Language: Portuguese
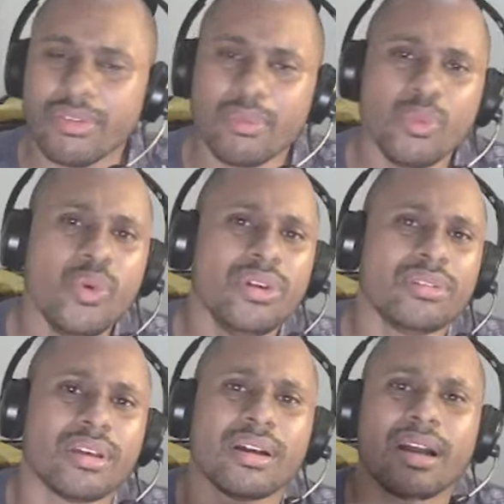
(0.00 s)

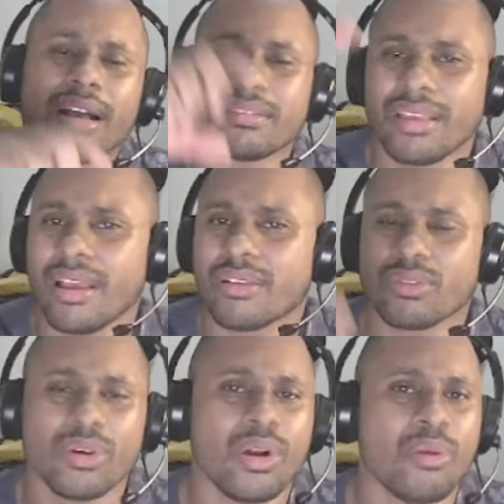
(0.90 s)
muito
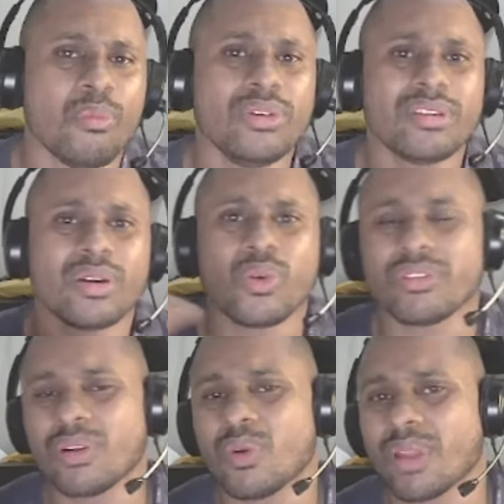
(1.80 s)
acesso, muita
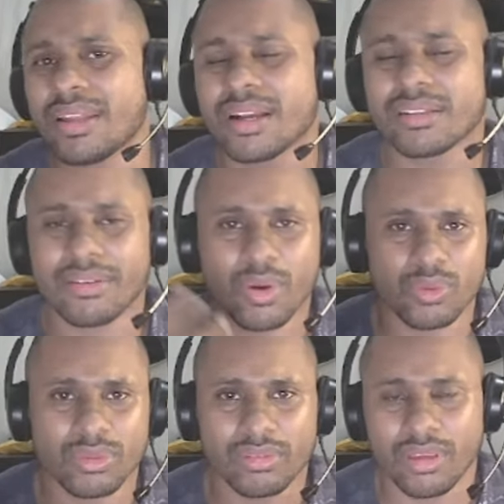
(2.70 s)
coisa online que estava
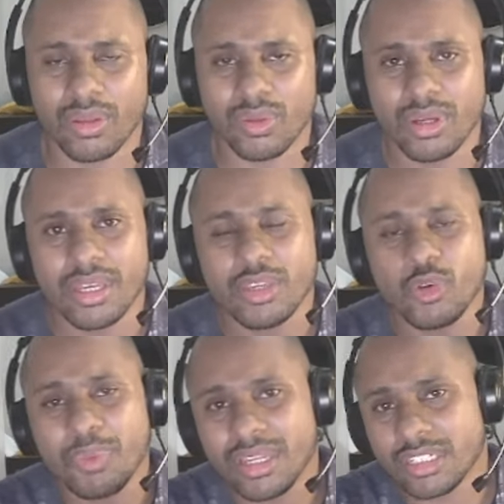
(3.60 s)
acontecendo, e o
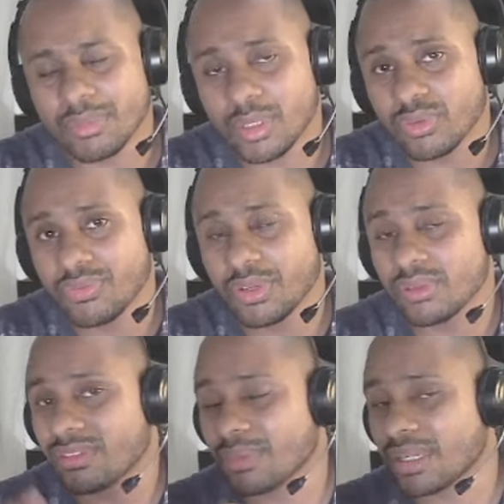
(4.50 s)
planejamento foi feito
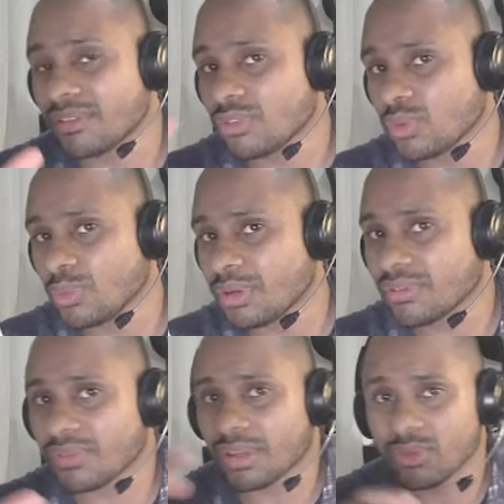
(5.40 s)
em cima desses números
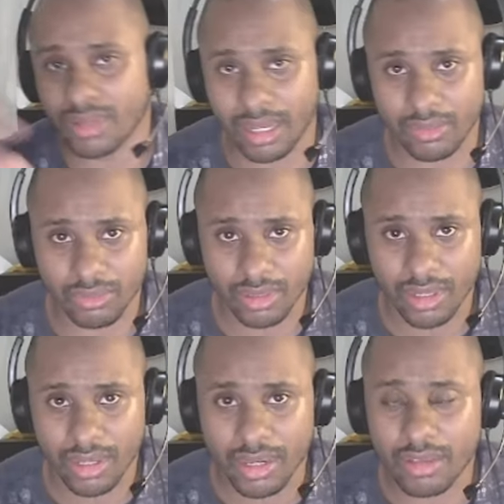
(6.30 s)
inflacionados,
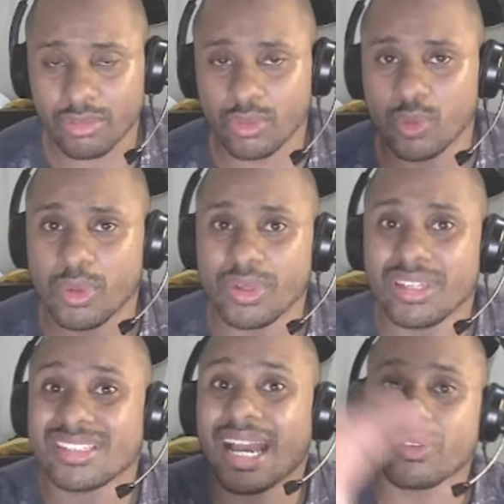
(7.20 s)
esse número
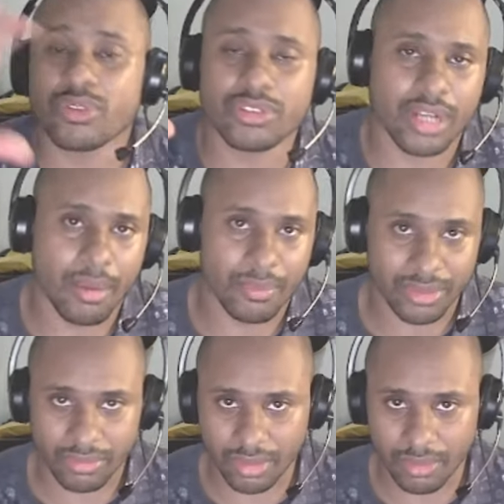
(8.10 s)
inchados, digamos
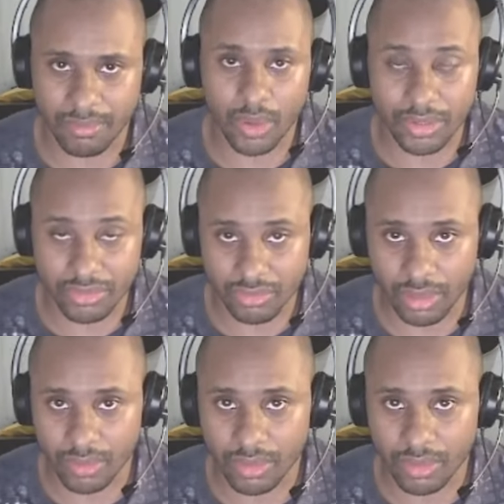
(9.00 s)
assim, melhor dizendo.